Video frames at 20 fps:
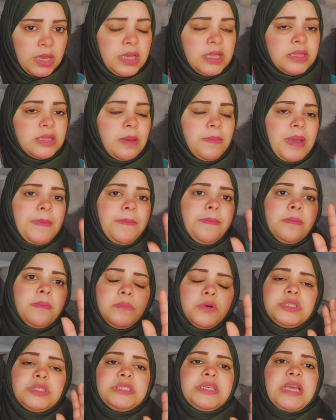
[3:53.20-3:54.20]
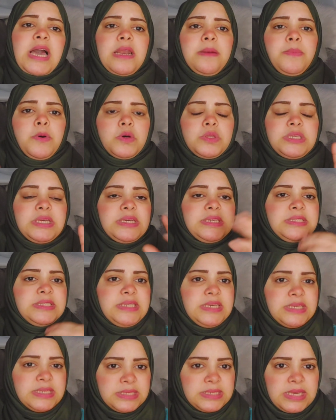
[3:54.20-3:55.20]
تمام بصي يا قلب اختك
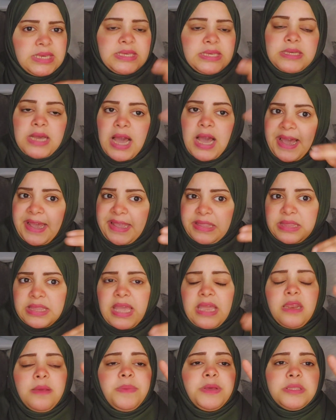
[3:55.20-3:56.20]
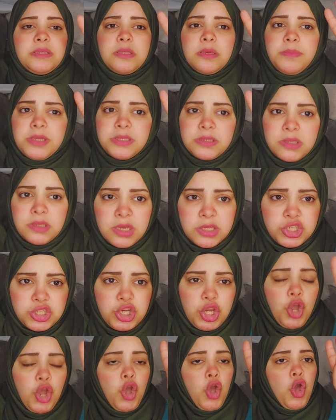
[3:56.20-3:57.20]
زيزي هعيد تاني بنت
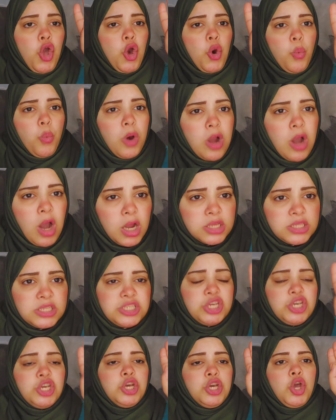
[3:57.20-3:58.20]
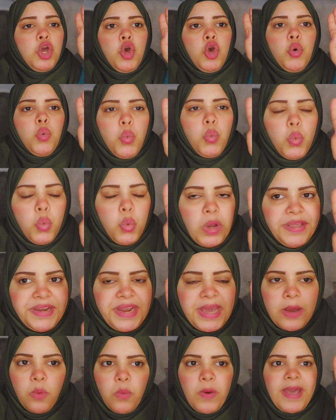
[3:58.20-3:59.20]
منطقتي وجارتي واحنا
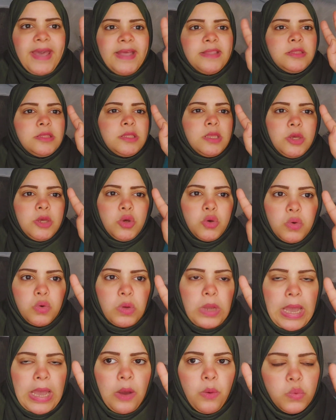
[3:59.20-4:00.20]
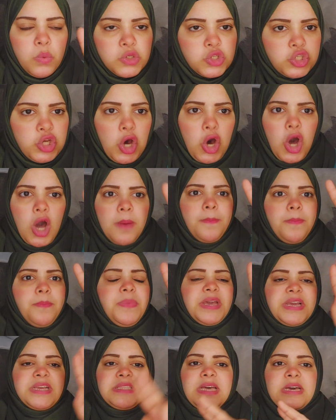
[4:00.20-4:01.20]
اخوات وصحاب
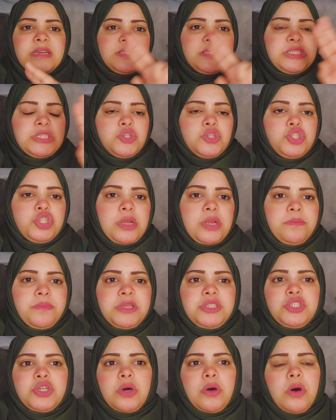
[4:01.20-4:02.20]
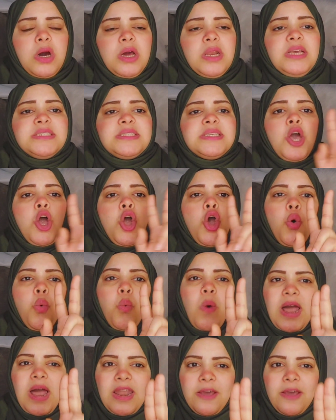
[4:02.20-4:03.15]
بعيد عن السوشيال ميديا خالص وعلى